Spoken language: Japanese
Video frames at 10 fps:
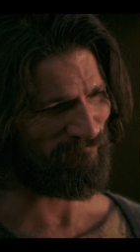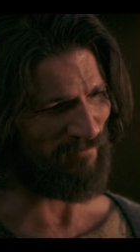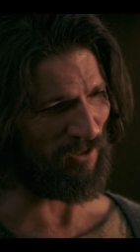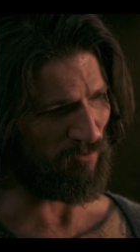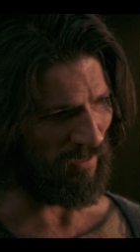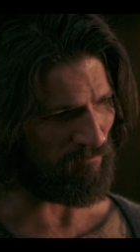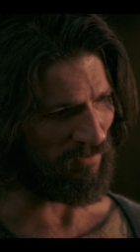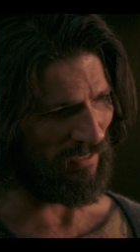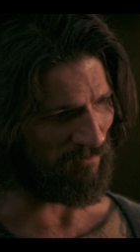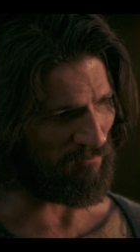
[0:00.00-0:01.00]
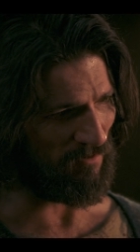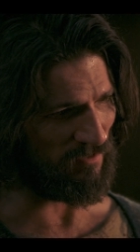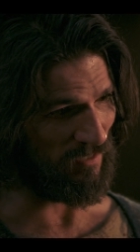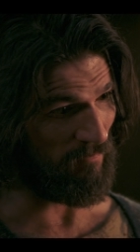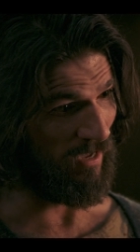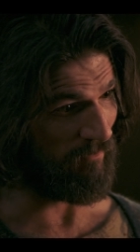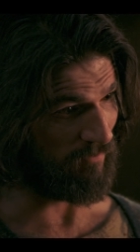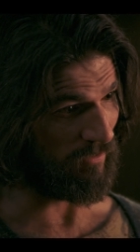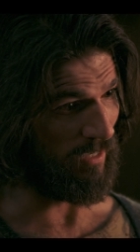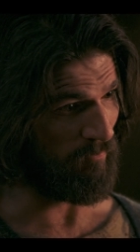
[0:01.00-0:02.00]
彼らについて権利を主
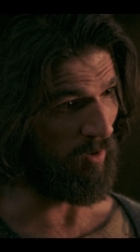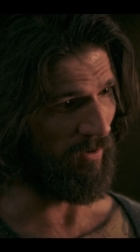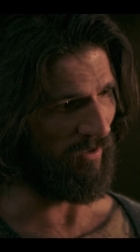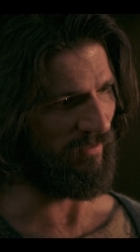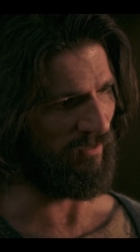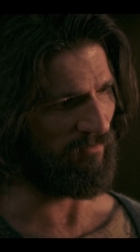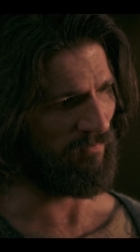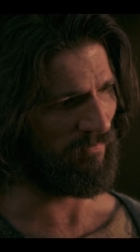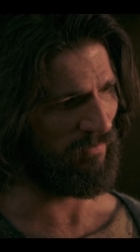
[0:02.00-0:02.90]
張できるようにしなさ